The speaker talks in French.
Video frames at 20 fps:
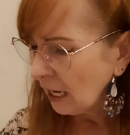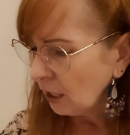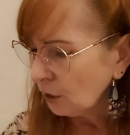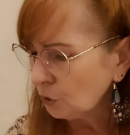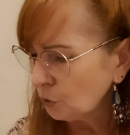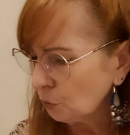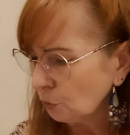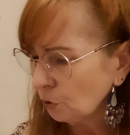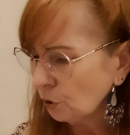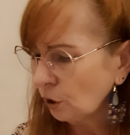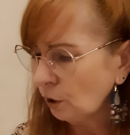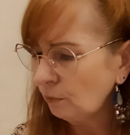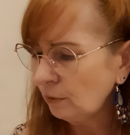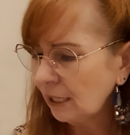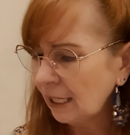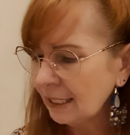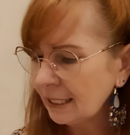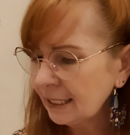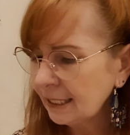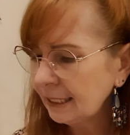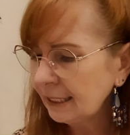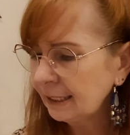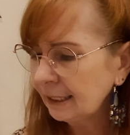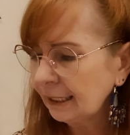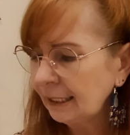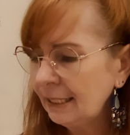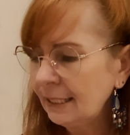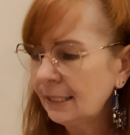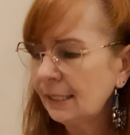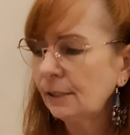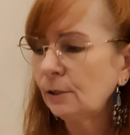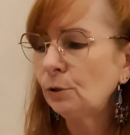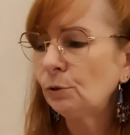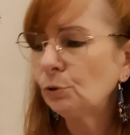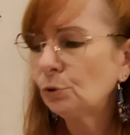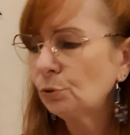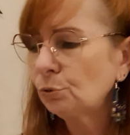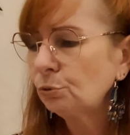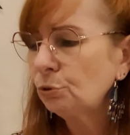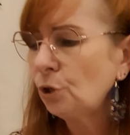Donc comme la citrine c'est une
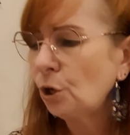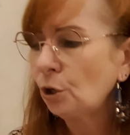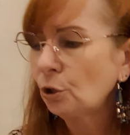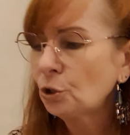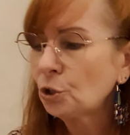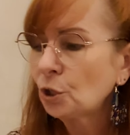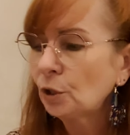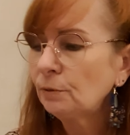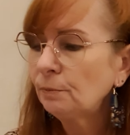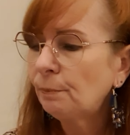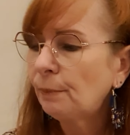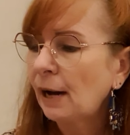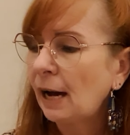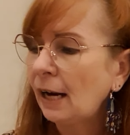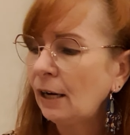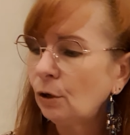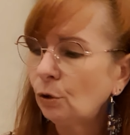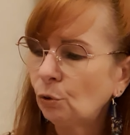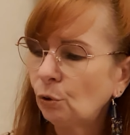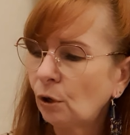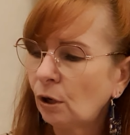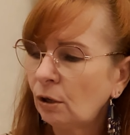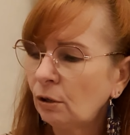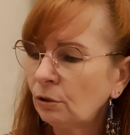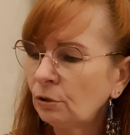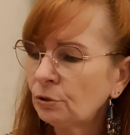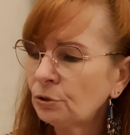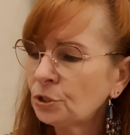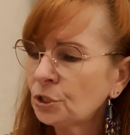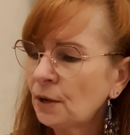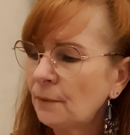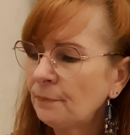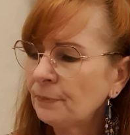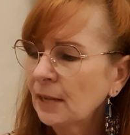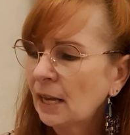couleur jaune pâle, orange,